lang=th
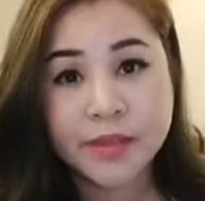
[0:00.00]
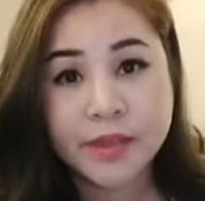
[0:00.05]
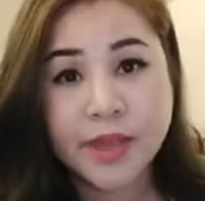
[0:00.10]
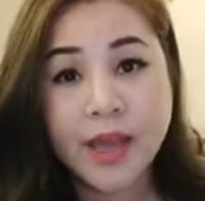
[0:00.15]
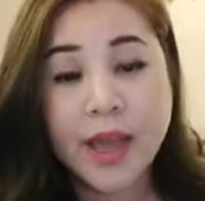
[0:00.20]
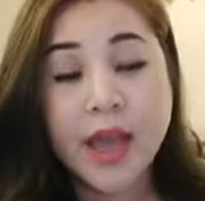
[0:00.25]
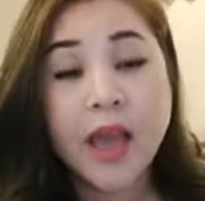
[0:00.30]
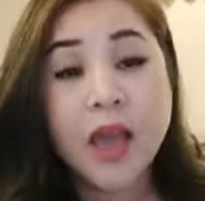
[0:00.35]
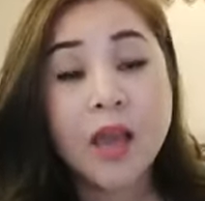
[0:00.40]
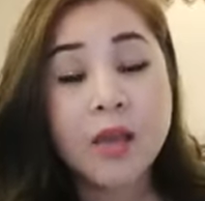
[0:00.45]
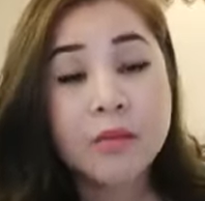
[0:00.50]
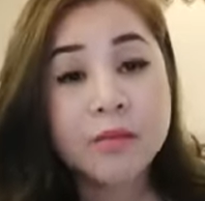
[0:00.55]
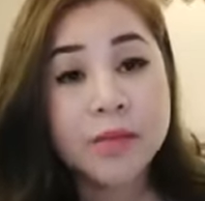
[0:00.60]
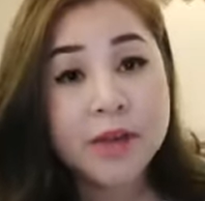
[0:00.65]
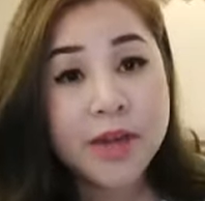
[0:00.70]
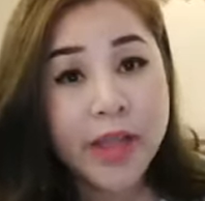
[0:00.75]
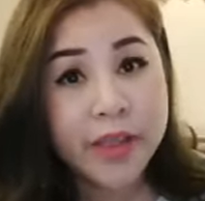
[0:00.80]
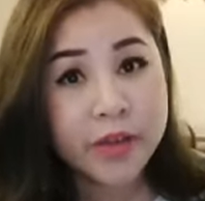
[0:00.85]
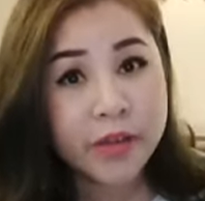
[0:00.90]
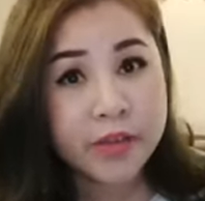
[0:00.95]
นะคะ เมื่
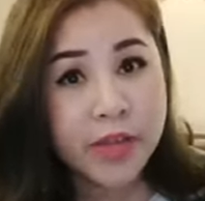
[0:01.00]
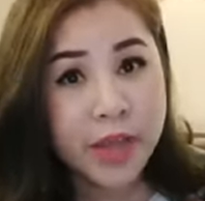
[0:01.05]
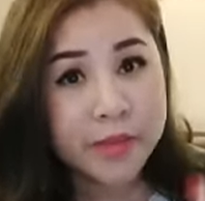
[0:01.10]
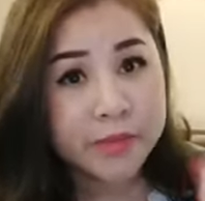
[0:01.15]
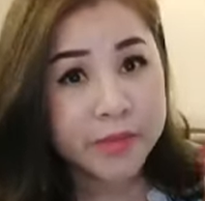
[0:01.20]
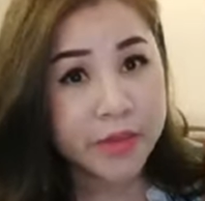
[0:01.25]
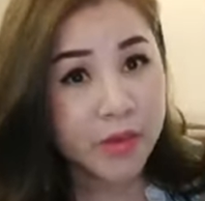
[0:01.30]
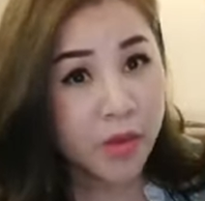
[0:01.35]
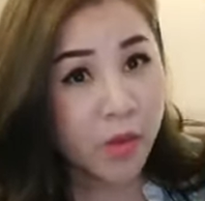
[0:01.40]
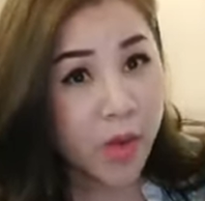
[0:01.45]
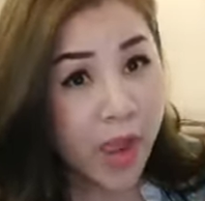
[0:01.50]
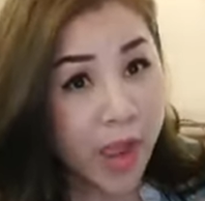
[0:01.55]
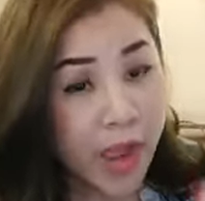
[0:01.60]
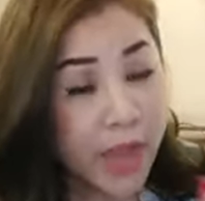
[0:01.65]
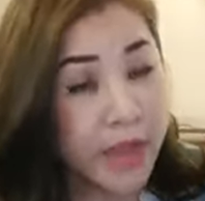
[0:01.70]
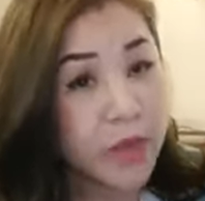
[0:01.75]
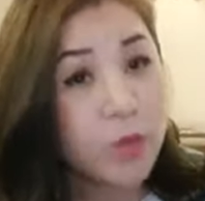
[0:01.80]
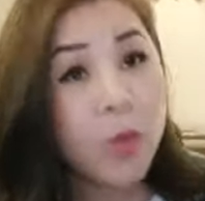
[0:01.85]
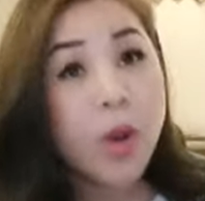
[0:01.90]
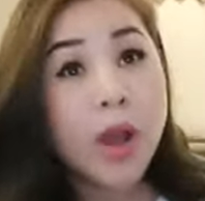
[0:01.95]
อไหร่ก็ตามที่เราให้
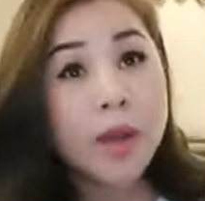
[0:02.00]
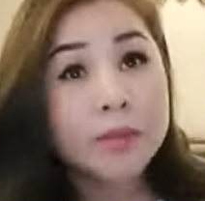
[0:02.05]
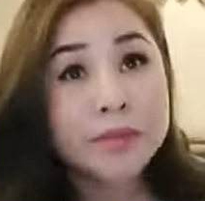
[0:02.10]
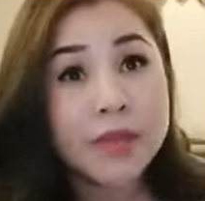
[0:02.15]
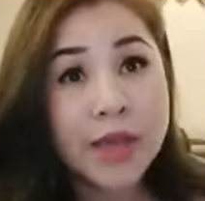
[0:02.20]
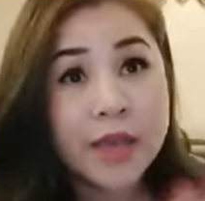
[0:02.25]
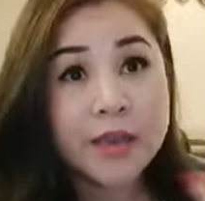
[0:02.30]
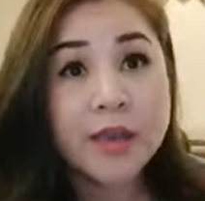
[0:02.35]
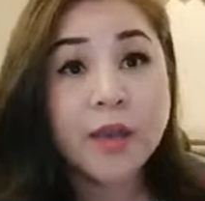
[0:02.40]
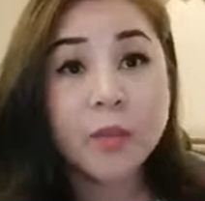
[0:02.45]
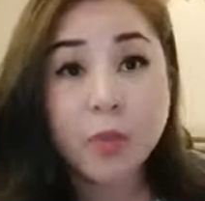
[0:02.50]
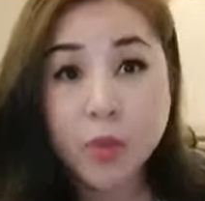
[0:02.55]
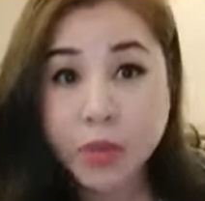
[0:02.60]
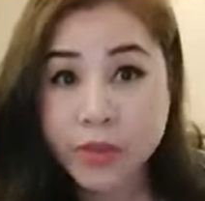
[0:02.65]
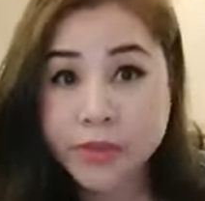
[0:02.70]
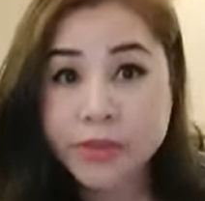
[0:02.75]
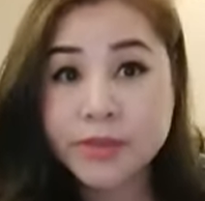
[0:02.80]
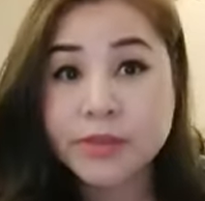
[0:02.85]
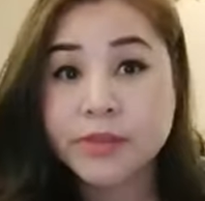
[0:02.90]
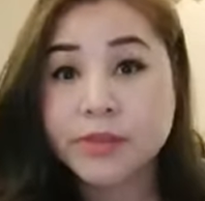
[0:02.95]
ความรักกับค
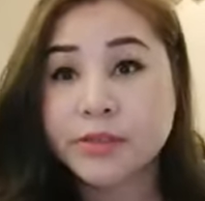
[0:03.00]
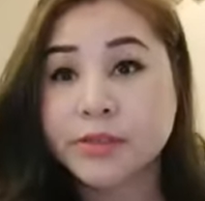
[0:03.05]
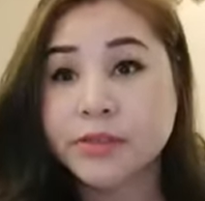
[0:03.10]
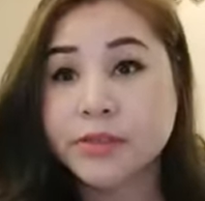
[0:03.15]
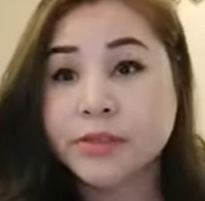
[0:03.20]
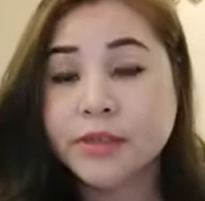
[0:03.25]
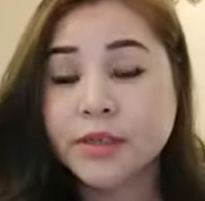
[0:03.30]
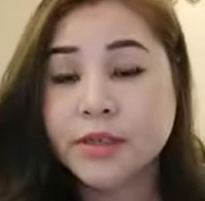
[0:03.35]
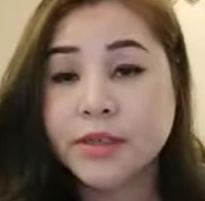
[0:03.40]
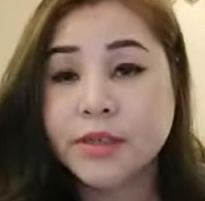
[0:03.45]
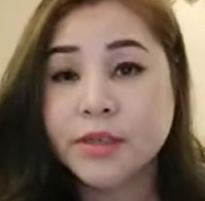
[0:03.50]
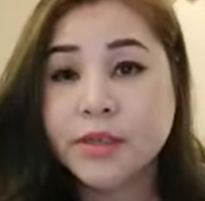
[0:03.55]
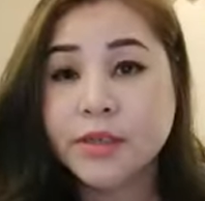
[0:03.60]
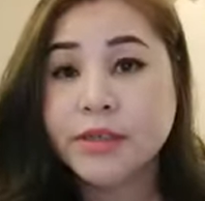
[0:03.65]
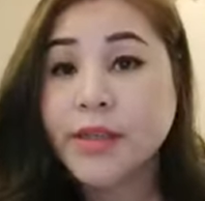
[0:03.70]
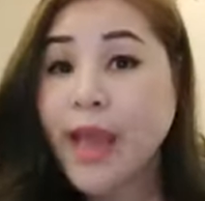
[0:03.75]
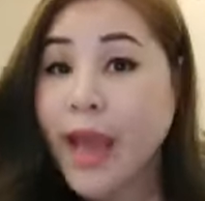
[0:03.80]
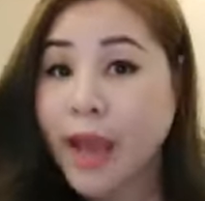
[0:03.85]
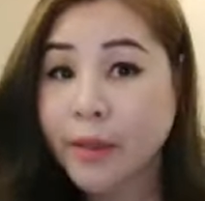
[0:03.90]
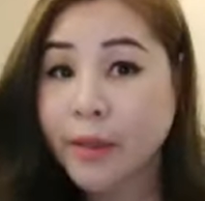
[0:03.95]
นอื่น
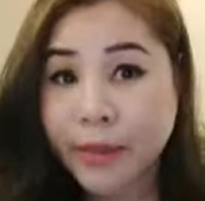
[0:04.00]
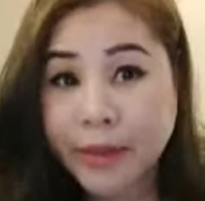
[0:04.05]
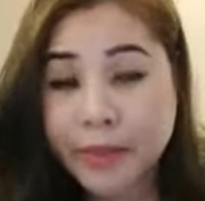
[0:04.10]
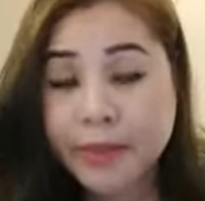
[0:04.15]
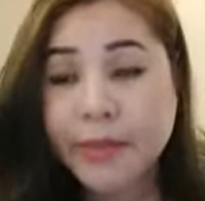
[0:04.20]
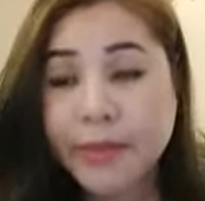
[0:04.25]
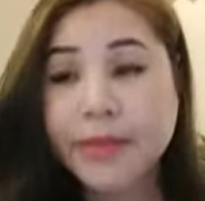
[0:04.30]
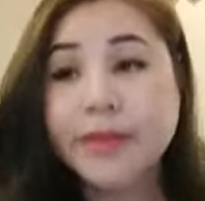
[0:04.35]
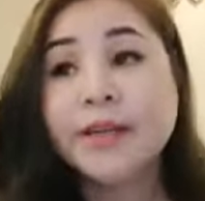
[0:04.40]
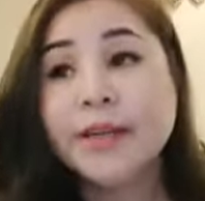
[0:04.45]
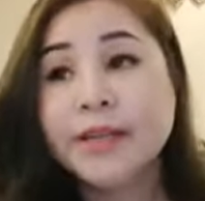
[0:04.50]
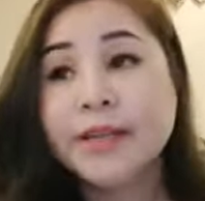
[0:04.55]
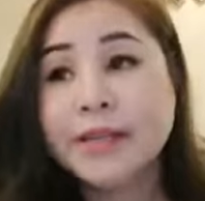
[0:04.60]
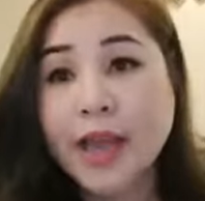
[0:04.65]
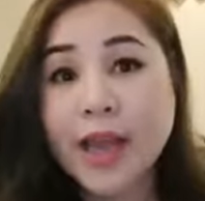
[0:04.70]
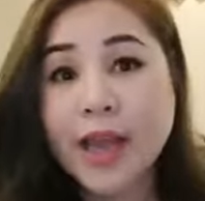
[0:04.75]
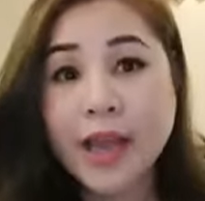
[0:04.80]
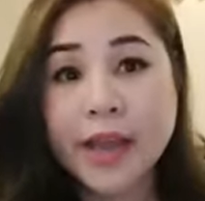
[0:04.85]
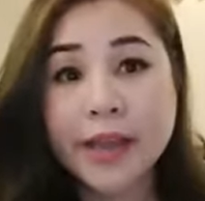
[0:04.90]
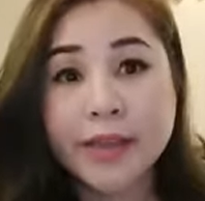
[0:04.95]
อย่างไม่มีเงื่อน
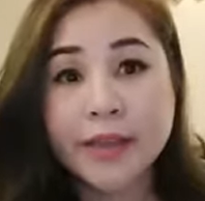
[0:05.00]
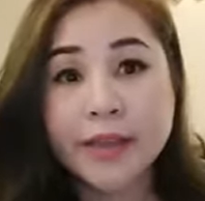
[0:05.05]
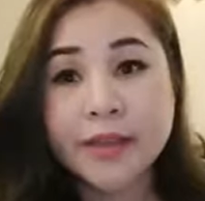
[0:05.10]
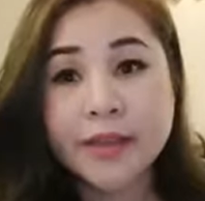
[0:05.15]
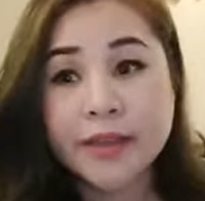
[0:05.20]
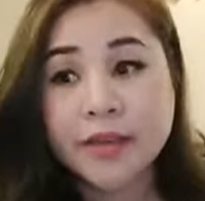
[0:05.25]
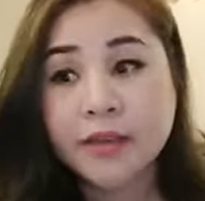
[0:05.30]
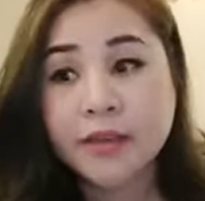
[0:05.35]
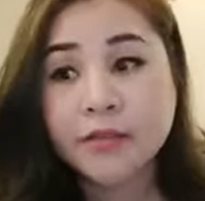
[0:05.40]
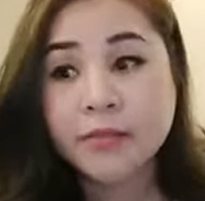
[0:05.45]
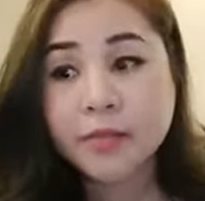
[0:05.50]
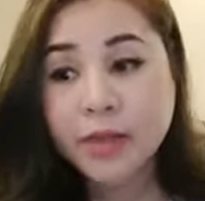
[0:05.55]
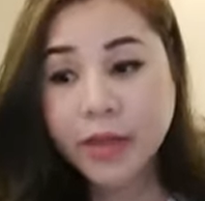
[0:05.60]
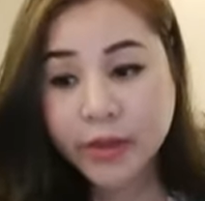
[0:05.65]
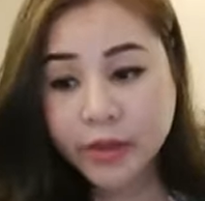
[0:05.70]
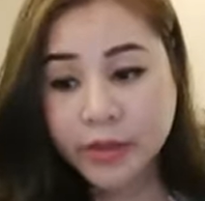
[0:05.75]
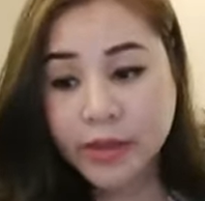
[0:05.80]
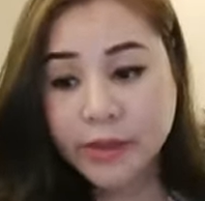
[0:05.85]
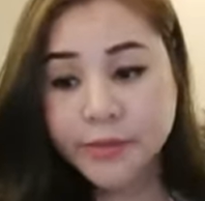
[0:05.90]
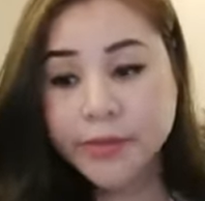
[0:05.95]
ไข เมื่อไห
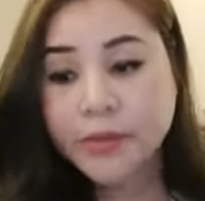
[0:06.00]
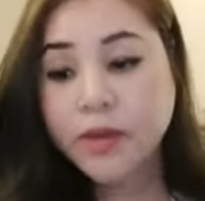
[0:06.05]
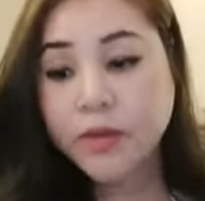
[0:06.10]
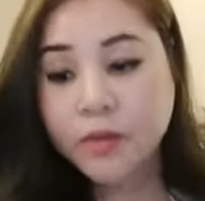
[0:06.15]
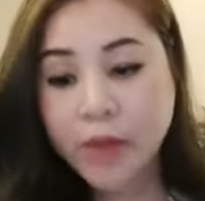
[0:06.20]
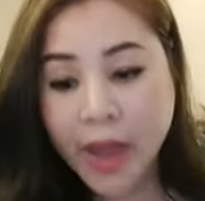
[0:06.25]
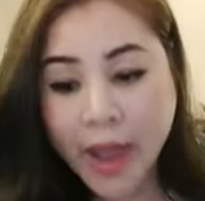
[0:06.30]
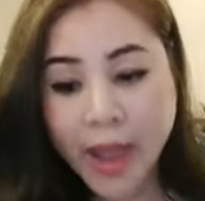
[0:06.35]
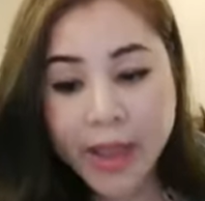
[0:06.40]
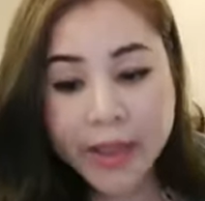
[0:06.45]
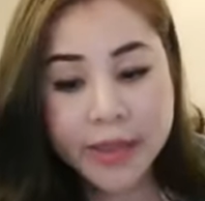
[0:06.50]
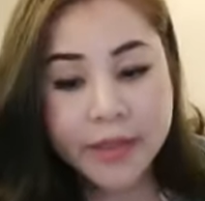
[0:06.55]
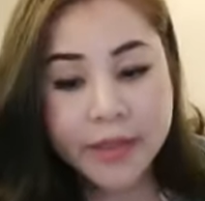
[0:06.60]
ร่ก็ตามที่เราให้